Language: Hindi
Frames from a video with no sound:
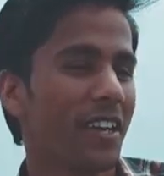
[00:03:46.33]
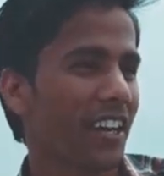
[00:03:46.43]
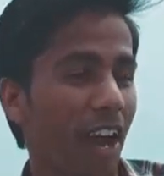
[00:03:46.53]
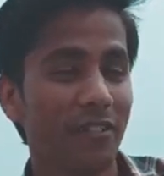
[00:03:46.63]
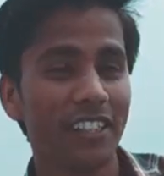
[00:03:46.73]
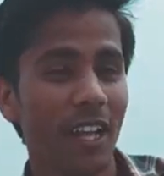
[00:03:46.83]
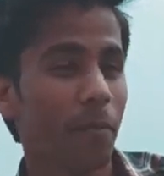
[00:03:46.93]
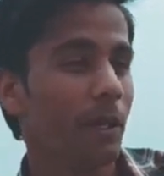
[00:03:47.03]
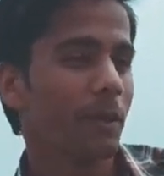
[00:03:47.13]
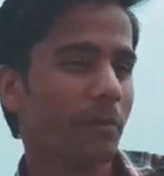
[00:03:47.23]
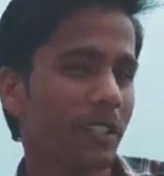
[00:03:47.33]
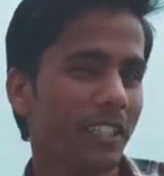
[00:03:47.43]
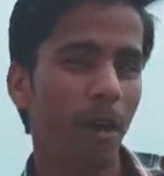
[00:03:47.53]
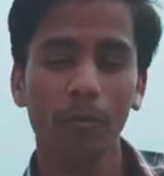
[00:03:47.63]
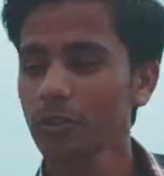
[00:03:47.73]
काफ़ी ज़्यादा बड़ी बड़ी
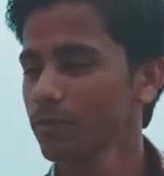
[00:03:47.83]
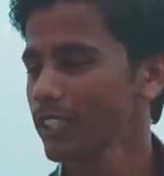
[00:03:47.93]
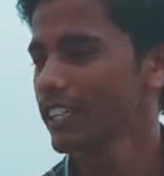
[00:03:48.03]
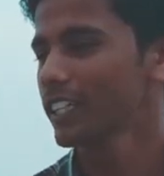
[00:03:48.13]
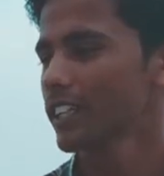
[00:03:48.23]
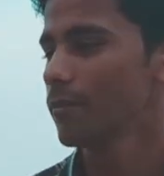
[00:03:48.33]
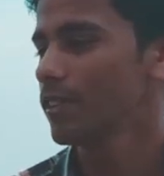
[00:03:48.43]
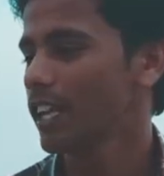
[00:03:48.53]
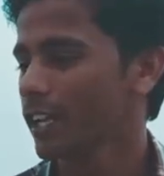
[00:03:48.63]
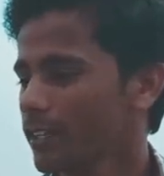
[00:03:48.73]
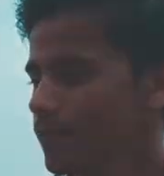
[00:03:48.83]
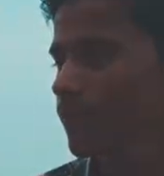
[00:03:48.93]
मछलियाँ आपको इसमें देखने के लिए मिल जाएंगी